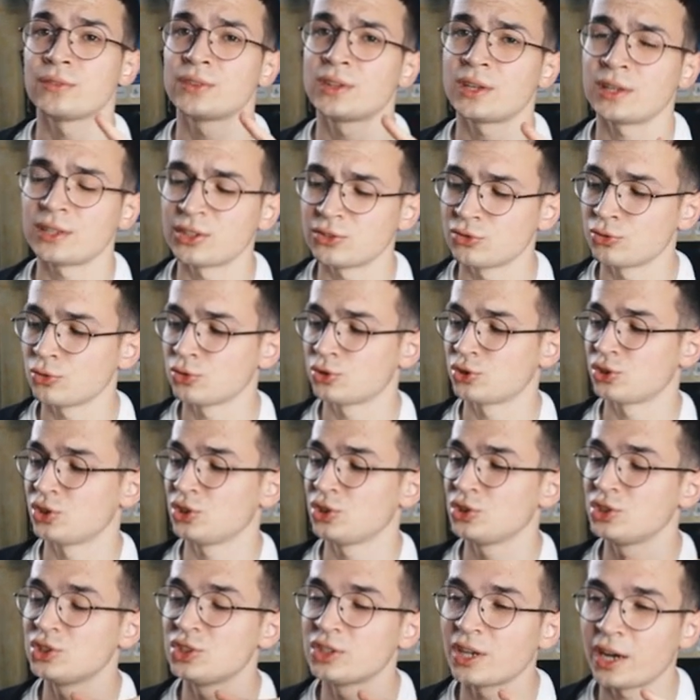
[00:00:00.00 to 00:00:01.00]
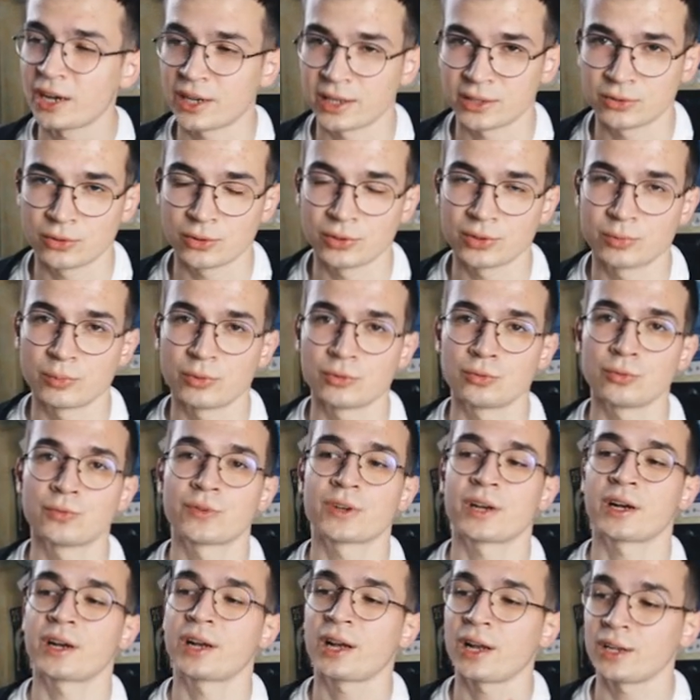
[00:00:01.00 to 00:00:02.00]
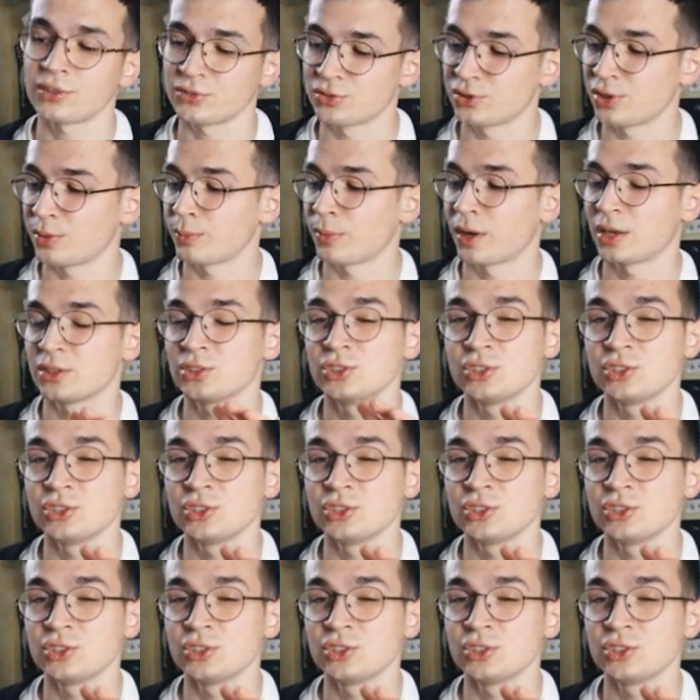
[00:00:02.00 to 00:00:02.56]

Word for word: w zależności jaka to jest meczówka, każda ma